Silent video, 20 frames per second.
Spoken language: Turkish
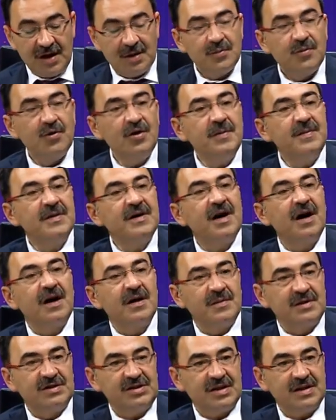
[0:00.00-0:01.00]
Böyle bir
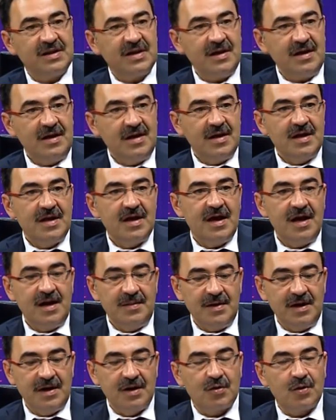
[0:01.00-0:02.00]
karmaşada
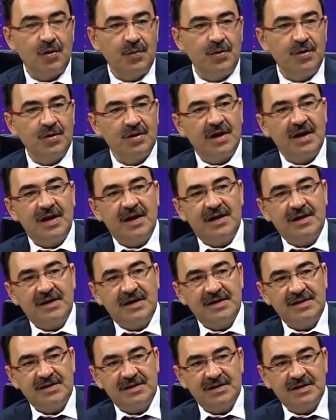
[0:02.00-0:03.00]
Ermeniler o bölgeleri
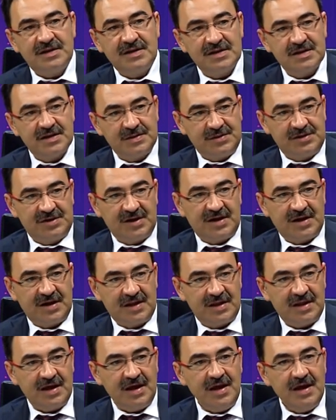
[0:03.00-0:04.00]
kesin hızlı bir
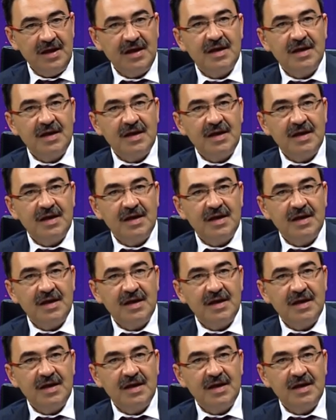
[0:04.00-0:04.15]
şekilde